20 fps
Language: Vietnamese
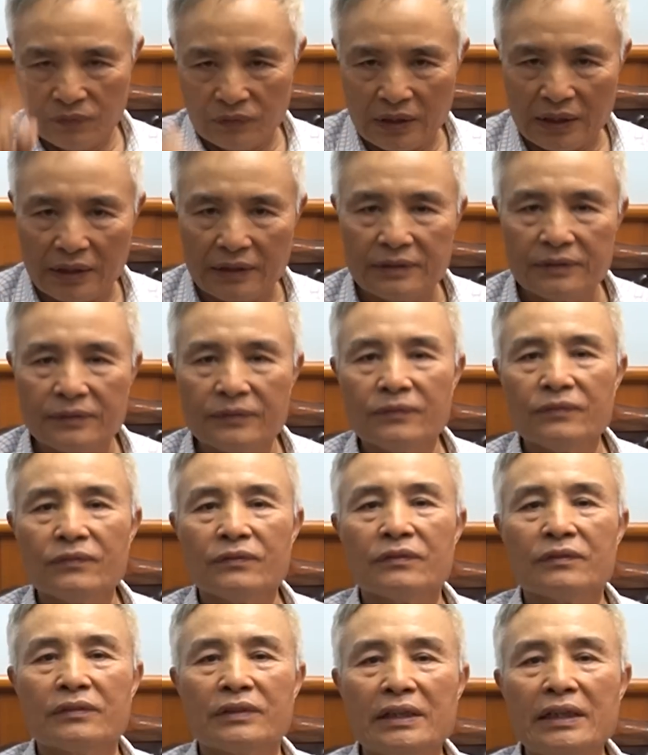Đấy.
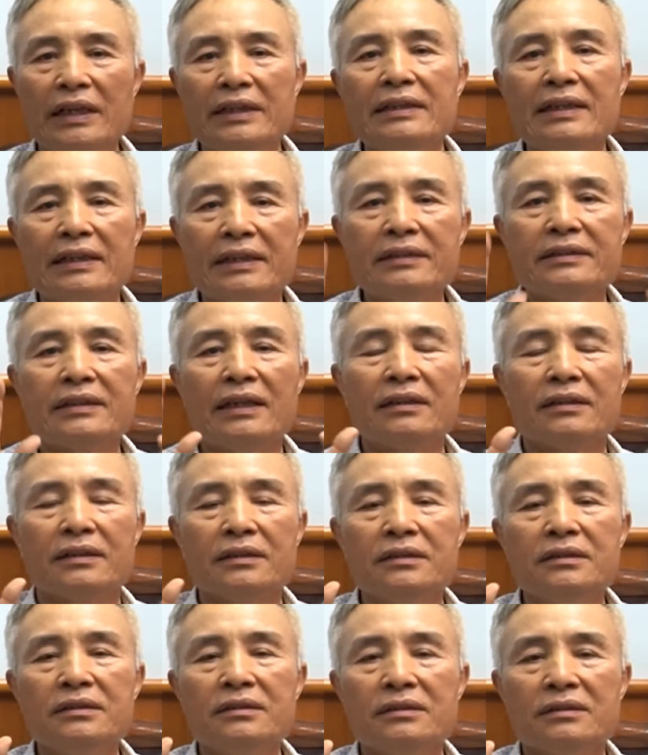Thế đấy là cái trận
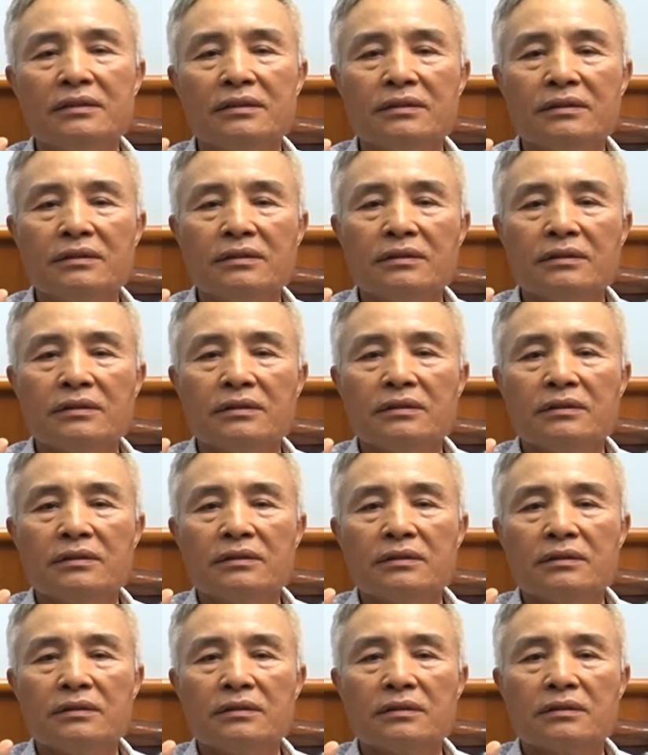thứ
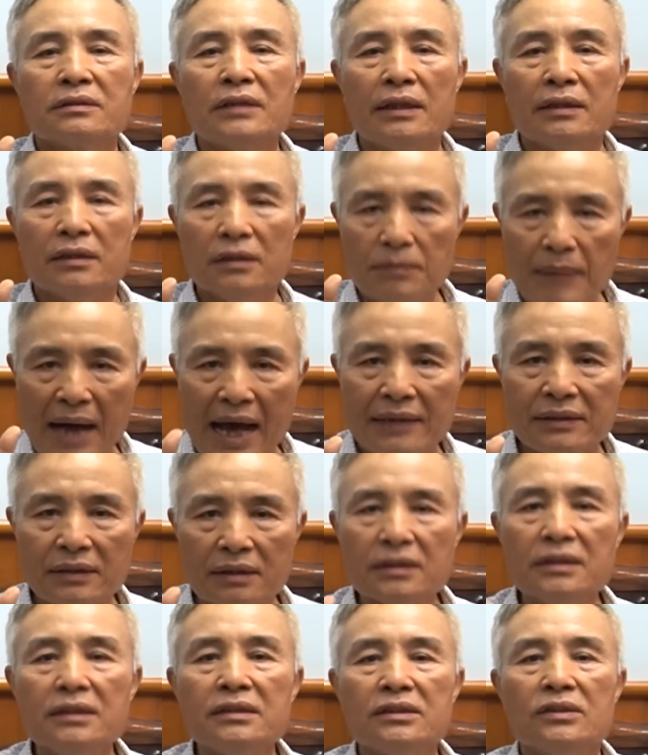trận thứ ba thứ
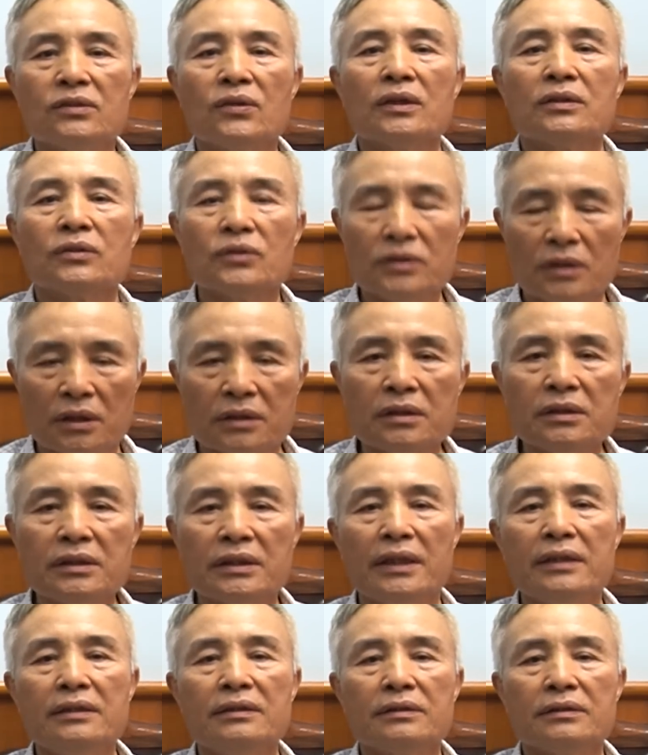tư gì đó tôi được chứng
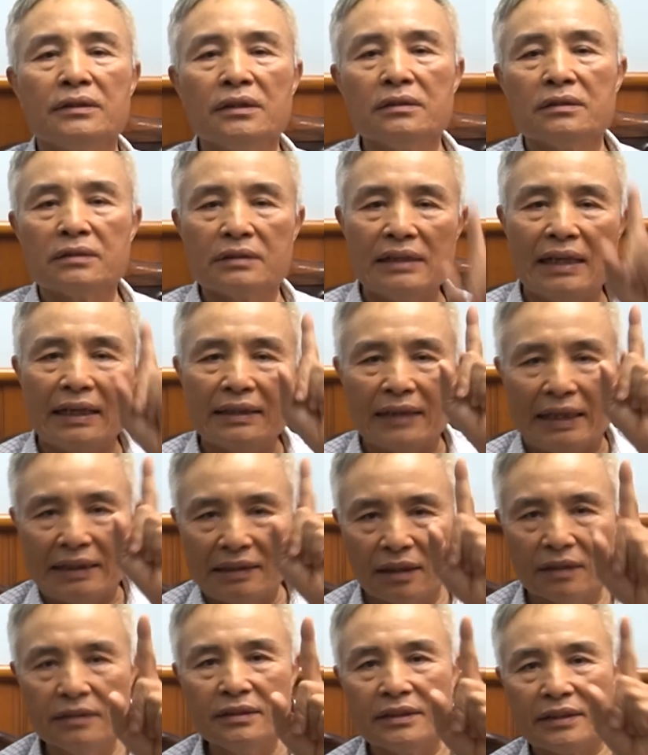kiến, nhưng đánh
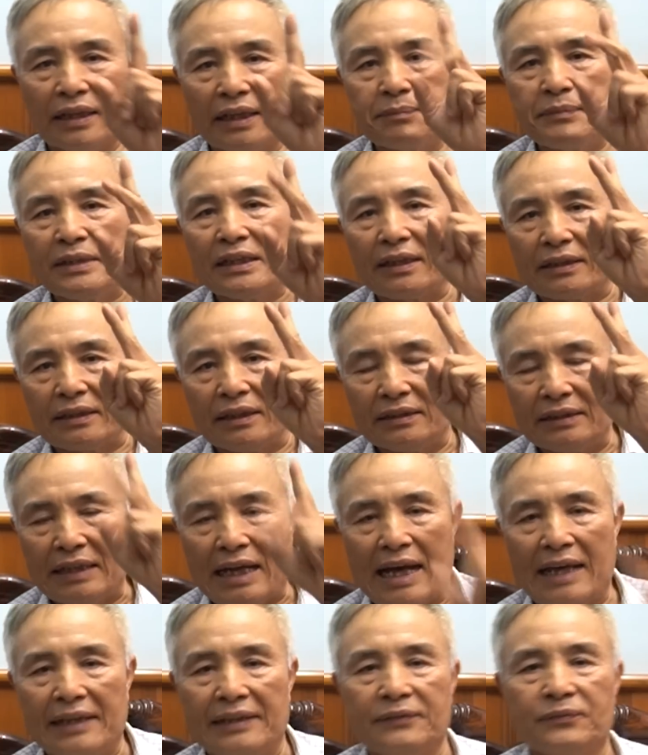đánh lớn thì đây mới là trận thứ
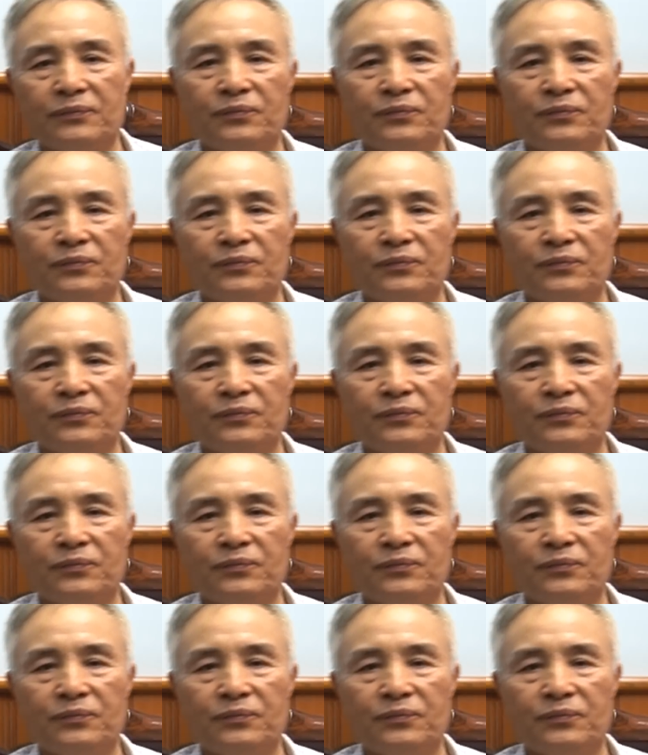hai.